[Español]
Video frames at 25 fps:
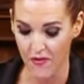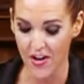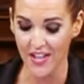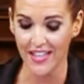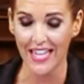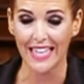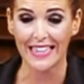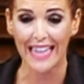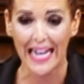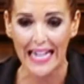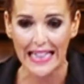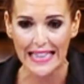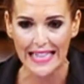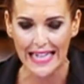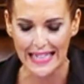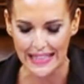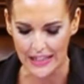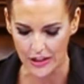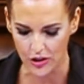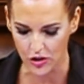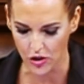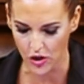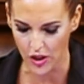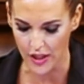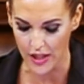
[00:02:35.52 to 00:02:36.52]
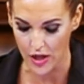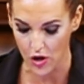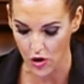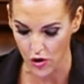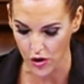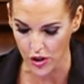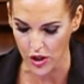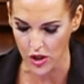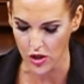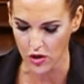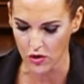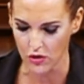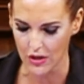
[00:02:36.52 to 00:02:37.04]
Frente a tal delito de
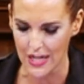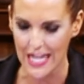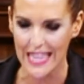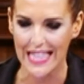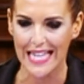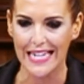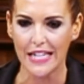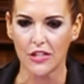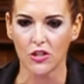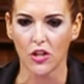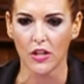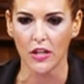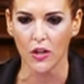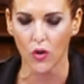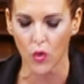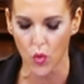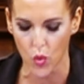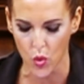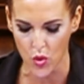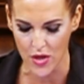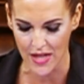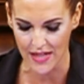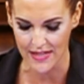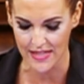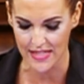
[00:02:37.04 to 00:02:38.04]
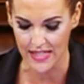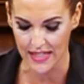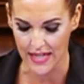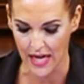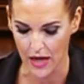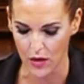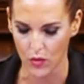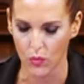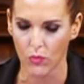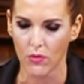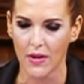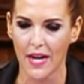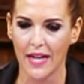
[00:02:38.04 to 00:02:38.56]
odio y delito de injurias y
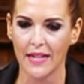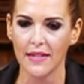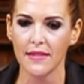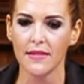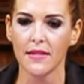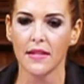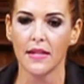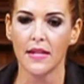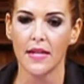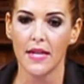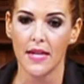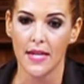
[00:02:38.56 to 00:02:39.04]
calumnas,